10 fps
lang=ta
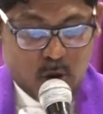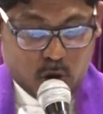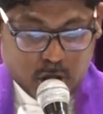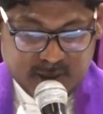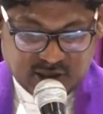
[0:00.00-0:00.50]

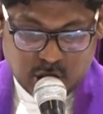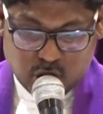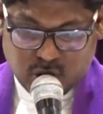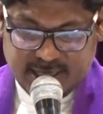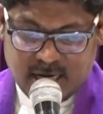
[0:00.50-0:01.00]
ஒரு
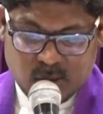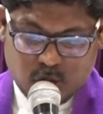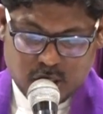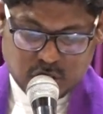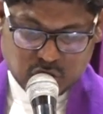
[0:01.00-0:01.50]
வசனத்தை நான்
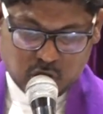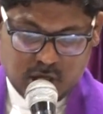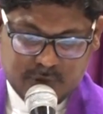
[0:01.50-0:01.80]
உங்களுக்கு சொல்ல